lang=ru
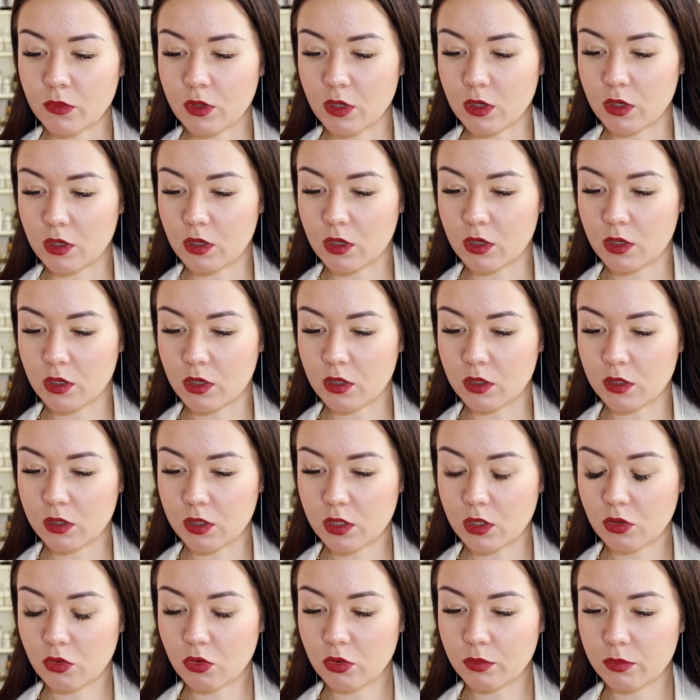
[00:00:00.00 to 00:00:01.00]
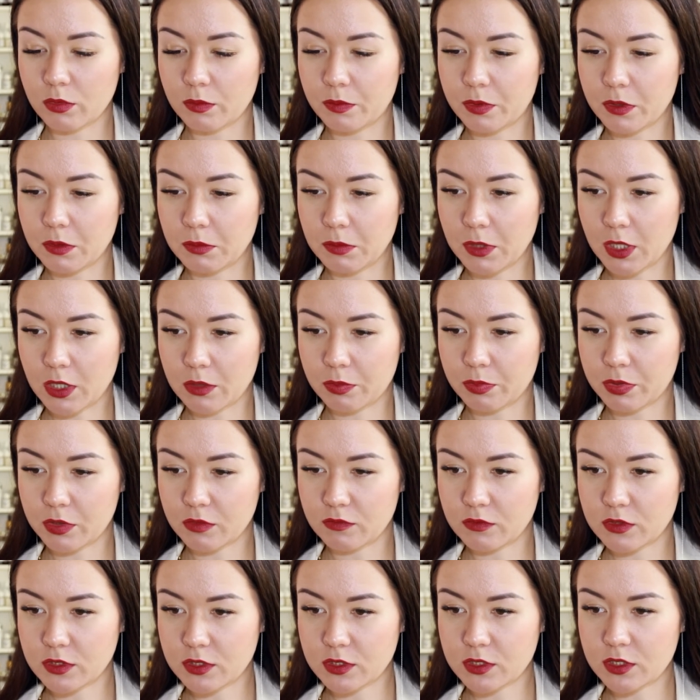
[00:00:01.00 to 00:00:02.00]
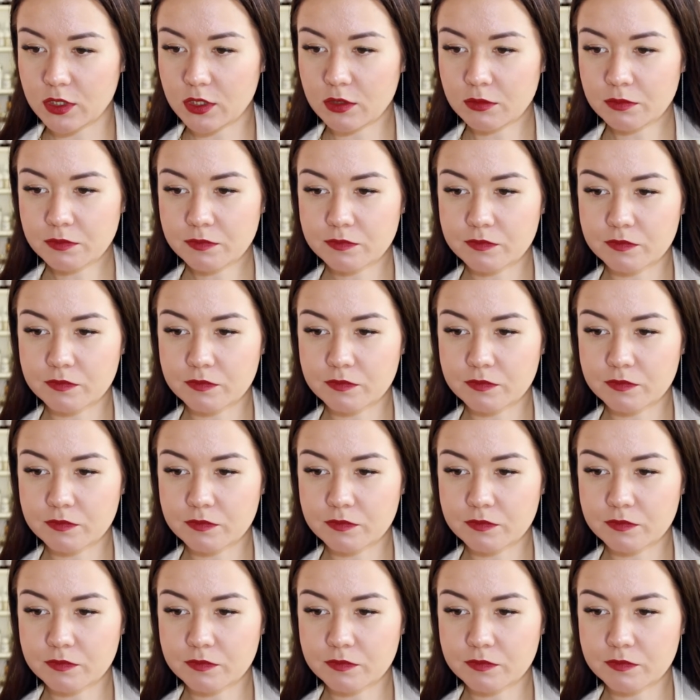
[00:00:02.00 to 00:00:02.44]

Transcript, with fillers: а, какой бы пример привести,